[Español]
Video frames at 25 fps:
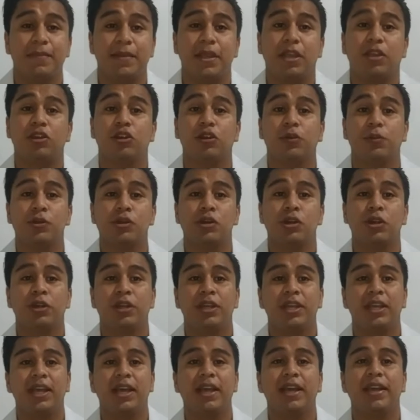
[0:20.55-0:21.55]

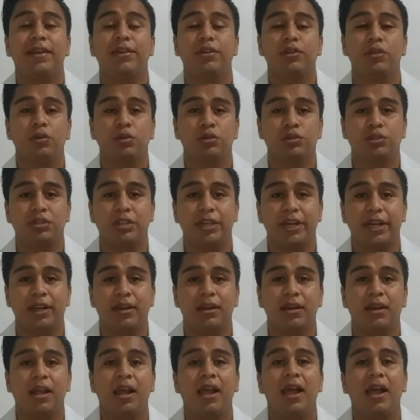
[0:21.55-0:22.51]
microbiología industrial,